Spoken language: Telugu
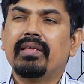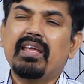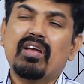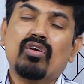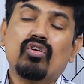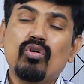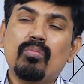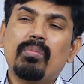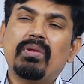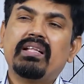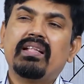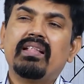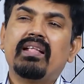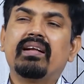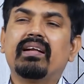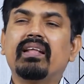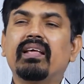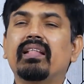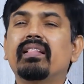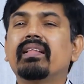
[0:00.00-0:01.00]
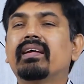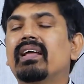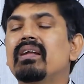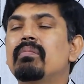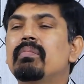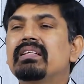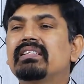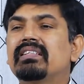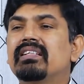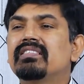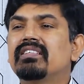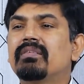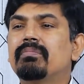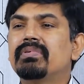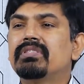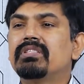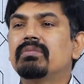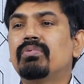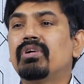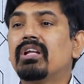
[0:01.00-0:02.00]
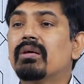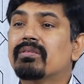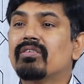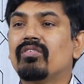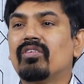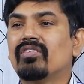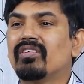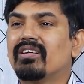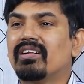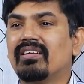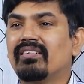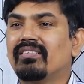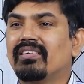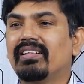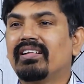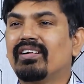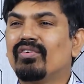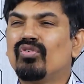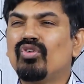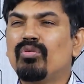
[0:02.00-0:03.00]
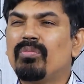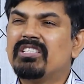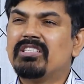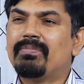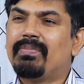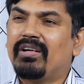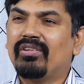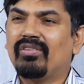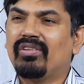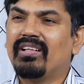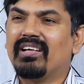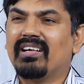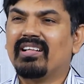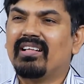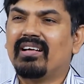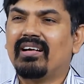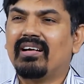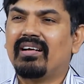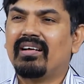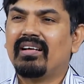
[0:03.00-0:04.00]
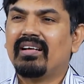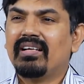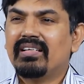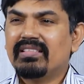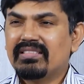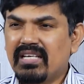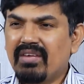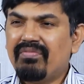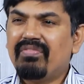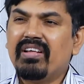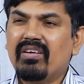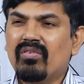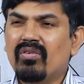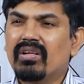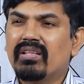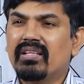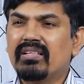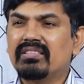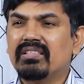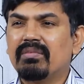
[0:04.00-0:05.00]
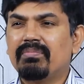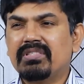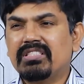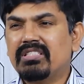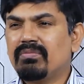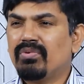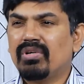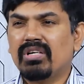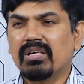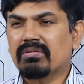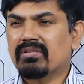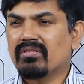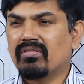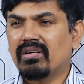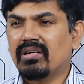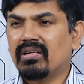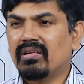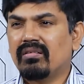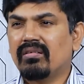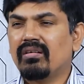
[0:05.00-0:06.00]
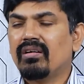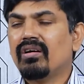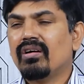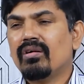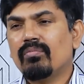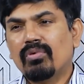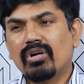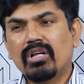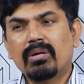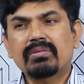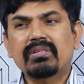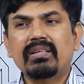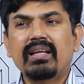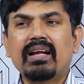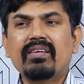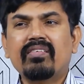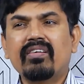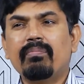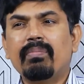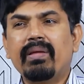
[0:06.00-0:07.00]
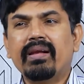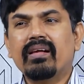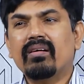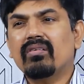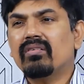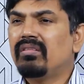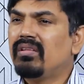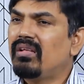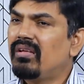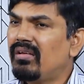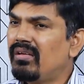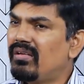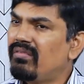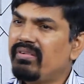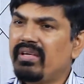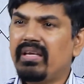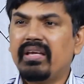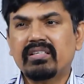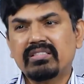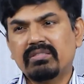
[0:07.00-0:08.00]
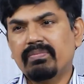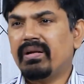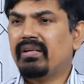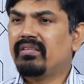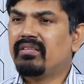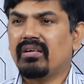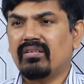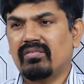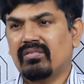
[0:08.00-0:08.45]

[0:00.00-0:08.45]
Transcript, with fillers: ఎక్కువ మంది ఏంటంటే ఎందుకైనా మంచిదని చెప్పేసి పుట్ ఆప్షన్ కొంటుంటారు ఎందుకంటే టూ మచ్ పెరుగుతుంది కదా సేఫ్టీగా ఉంటుంది అని చెప్పేసి పుట్ ఆప్షన్ కొంటారు పుట్ ఆప్షన్ యాక్టివిటీ పెరిగే కొద్దీ విఏఎక్స్ పెరుగుతూ